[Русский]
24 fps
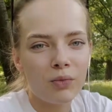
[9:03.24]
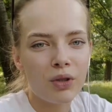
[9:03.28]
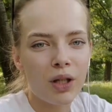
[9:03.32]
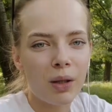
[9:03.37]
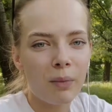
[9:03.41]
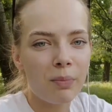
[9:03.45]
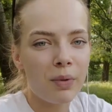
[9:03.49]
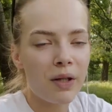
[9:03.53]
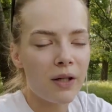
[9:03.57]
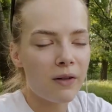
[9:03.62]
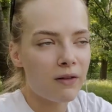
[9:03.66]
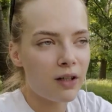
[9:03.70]
У меня
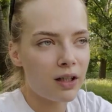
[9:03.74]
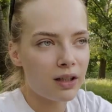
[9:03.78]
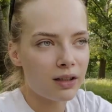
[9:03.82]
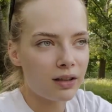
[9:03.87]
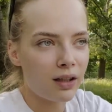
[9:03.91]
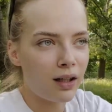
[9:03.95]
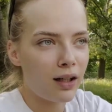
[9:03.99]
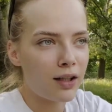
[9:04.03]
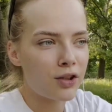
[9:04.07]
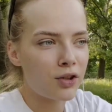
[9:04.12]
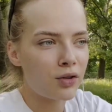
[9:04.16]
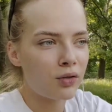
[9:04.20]
первый раз
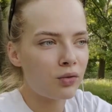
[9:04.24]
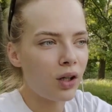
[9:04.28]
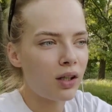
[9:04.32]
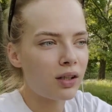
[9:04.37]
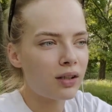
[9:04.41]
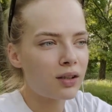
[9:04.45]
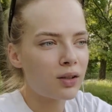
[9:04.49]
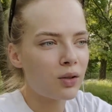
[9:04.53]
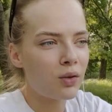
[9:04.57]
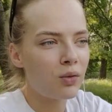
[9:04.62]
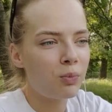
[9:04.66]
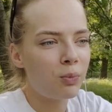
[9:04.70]
такая
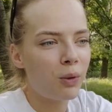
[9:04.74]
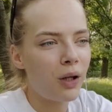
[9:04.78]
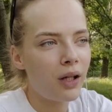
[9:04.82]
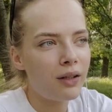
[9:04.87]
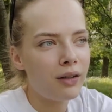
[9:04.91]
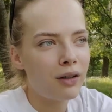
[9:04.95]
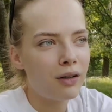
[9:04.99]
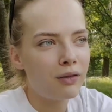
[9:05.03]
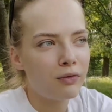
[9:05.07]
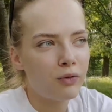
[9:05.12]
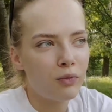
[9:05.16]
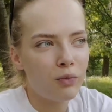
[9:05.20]
ситуация,
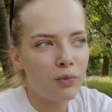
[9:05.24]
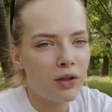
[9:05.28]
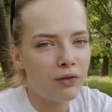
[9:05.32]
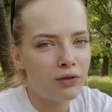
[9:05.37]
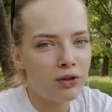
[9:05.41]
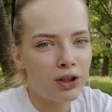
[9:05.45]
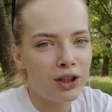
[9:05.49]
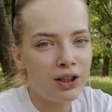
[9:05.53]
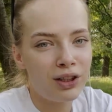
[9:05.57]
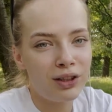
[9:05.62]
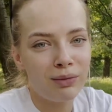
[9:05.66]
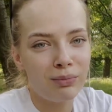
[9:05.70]
купальников у меня в
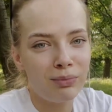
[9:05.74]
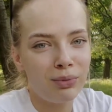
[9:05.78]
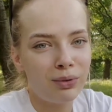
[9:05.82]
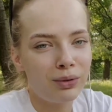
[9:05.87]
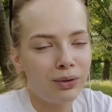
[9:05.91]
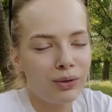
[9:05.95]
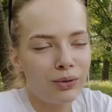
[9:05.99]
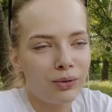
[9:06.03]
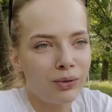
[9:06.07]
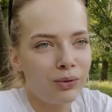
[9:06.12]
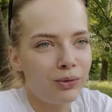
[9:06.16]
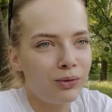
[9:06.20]
жизни
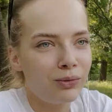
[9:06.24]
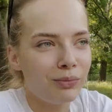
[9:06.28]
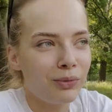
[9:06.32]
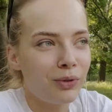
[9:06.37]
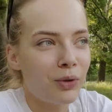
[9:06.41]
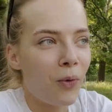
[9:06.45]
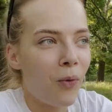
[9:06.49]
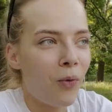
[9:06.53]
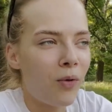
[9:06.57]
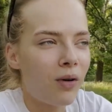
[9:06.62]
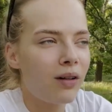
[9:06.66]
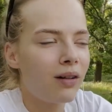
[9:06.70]
было, ну,
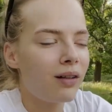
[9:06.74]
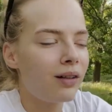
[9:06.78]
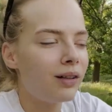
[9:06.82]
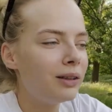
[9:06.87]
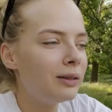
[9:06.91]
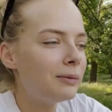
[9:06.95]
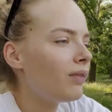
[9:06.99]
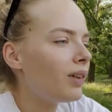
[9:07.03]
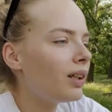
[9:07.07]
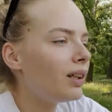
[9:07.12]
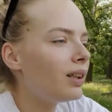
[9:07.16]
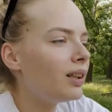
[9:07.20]
много,
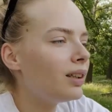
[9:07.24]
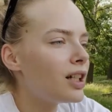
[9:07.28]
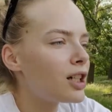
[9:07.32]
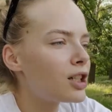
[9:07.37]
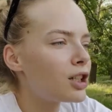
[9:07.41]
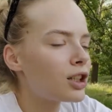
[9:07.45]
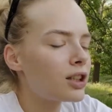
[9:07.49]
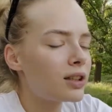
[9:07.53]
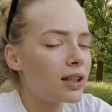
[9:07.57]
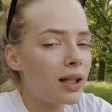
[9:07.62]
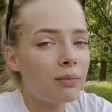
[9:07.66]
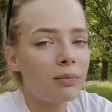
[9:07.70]
и
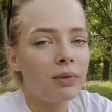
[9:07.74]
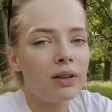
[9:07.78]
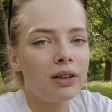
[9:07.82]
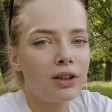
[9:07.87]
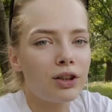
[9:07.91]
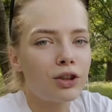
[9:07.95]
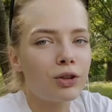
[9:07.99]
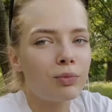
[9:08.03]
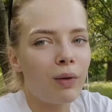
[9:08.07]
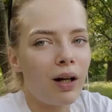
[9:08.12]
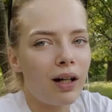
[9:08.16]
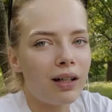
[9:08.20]
даже самые
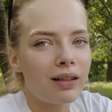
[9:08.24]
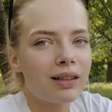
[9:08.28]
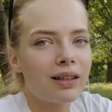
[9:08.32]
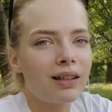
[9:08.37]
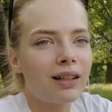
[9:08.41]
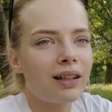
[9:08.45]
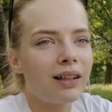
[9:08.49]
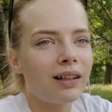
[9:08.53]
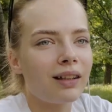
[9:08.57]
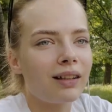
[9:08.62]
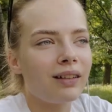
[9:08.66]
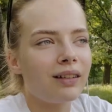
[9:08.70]

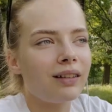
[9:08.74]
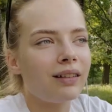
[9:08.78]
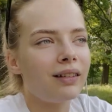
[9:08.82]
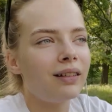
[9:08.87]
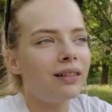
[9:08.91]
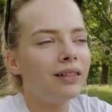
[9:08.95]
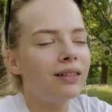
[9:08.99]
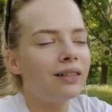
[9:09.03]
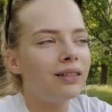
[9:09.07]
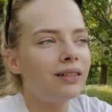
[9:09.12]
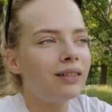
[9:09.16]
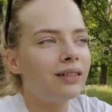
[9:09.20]
дешманские э,
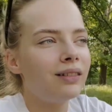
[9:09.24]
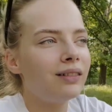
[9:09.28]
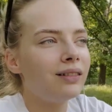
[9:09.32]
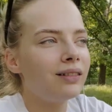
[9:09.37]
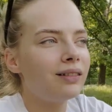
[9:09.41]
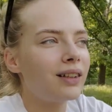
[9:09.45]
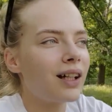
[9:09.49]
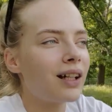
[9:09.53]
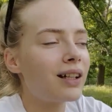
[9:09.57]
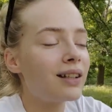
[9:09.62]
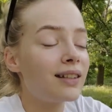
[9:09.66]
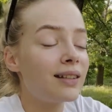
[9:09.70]

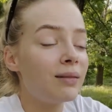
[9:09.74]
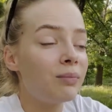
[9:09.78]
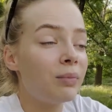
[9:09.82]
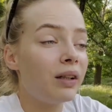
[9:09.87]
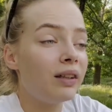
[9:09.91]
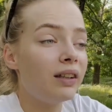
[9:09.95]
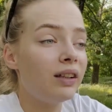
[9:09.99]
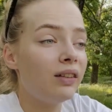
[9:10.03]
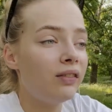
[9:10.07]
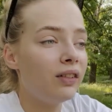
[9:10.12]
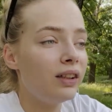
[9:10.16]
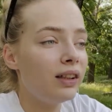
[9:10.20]
так себя
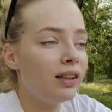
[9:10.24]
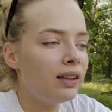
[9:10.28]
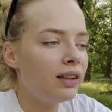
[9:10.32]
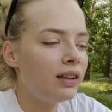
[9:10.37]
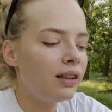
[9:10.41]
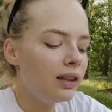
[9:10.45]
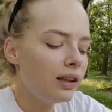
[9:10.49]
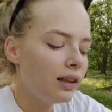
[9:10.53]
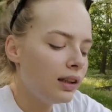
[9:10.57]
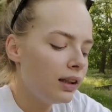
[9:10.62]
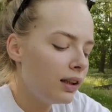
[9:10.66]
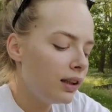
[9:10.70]
не
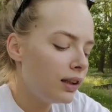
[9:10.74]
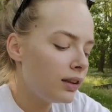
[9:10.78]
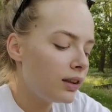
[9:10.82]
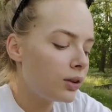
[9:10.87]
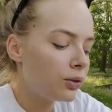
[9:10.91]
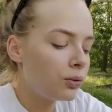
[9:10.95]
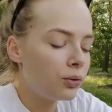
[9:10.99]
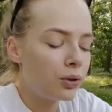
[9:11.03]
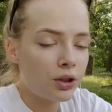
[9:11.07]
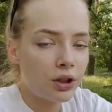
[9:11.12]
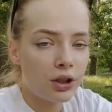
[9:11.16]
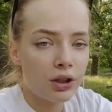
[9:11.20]
вели.
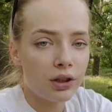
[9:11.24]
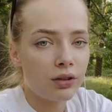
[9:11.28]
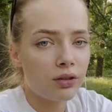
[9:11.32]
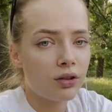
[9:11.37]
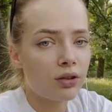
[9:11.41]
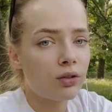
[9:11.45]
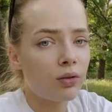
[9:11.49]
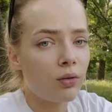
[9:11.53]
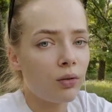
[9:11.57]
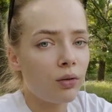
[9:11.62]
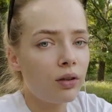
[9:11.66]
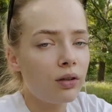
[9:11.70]
Я очень
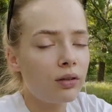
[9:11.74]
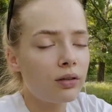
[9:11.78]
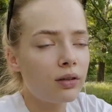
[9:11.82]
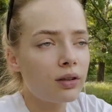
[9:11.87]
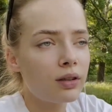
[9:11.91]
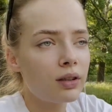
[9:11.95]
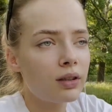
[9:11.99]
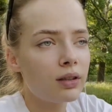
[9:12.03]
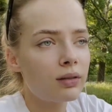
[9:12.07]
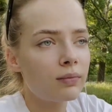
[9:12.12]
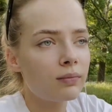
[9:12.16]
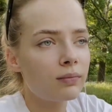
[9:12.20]

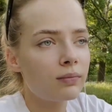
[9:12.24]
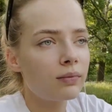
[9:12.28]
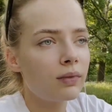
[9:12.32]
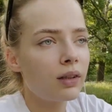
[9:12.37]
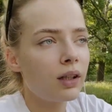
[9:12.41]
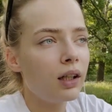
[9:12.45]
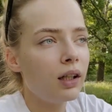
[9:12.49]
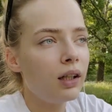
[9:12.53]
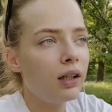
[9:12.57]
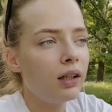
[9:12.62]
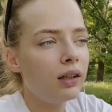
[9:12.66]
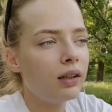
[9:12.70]
расстроилась,
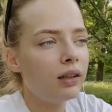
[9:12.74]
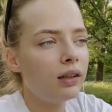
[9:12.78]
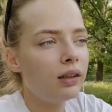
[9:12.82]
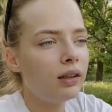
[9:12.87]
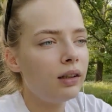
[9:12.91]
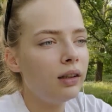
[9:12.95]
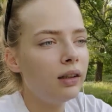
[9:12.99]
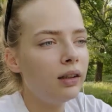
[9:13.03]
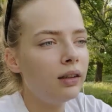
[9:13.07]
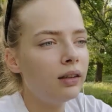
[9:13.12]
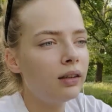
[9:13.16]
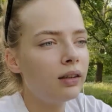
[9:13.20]

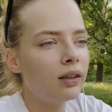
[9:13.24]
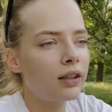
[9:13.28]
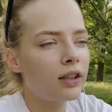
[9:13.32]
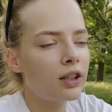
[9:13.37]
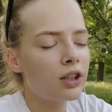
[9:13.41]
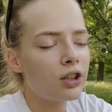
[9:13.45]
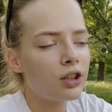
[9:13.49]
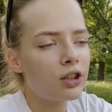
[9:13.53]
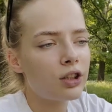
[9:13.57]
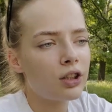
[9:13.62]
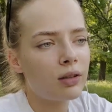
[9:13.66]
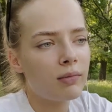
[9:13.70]
и,
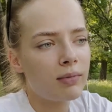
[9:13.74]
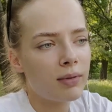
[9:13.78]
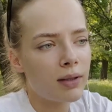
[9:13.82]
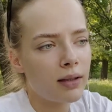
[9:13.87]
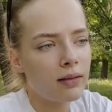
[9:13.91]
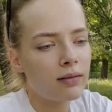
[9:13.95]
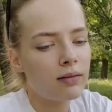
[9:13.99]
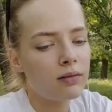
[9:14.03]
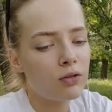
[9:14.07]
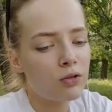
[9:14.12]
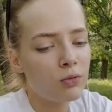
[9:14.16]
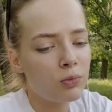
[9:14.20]
конечно же, я
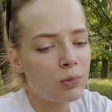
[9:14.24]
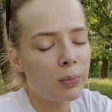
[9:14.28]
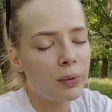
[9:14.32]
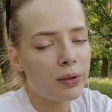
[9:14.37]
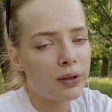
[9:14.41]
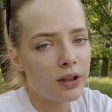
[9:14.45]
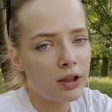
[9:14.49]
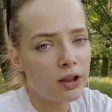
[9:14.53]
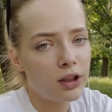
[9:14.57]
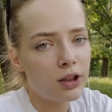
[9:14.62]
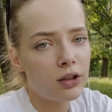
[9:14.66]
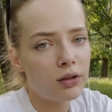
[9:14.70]
написала службу
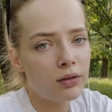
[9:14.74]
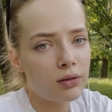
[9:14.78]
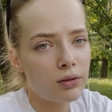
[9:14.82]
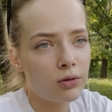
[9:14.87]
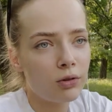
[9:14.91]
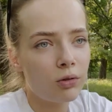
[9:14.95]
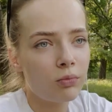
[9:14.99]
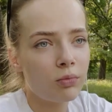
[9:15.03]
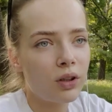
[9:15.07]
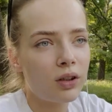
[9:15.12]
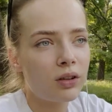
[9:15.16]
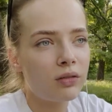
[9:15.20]
поддержки, на
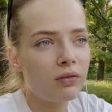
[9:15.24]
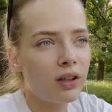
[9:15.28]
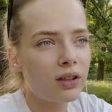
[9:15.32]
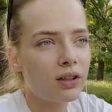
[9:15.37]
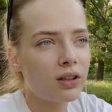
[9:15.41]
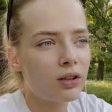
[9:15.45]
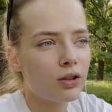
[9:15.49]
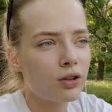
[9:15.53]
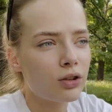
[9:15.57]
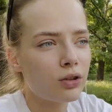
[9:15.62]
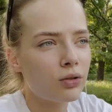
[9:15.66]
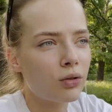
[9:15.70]
что мне
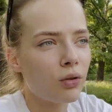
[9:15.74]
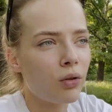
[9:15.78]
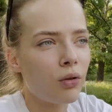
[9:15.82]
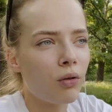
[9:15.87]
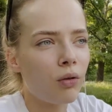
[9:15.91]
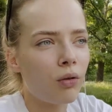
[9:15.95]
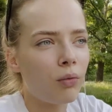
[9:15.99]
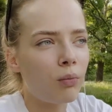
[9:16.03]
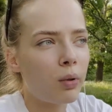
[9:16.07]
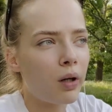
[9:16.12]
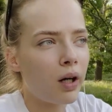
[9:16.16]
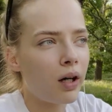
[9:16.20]
ответили,
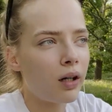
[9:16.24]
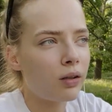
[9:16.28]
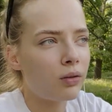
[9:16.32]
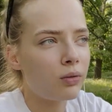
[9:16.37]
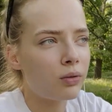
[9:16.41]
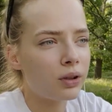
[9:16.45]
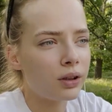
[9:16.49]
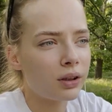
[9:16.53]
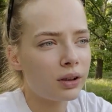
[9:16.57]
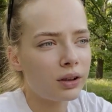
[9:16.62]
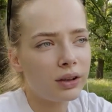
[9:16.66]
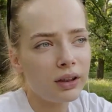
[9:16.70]
что брака
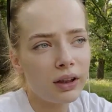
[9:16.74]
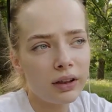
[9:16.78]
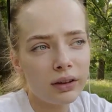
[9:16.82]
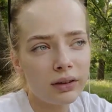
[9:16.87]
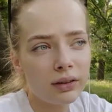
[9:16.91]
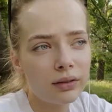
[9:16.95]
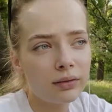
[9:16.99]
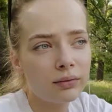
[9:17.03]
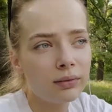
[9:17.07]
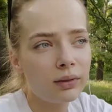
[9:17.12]
у них нет,